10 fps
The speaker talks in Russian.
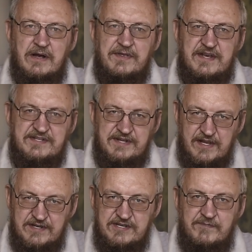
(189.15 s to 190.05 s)

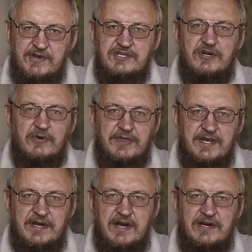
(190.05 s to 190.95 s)
досталось
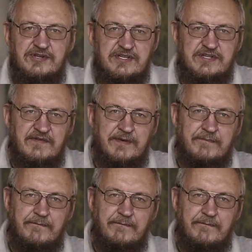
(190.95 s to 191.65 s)
определенное количество,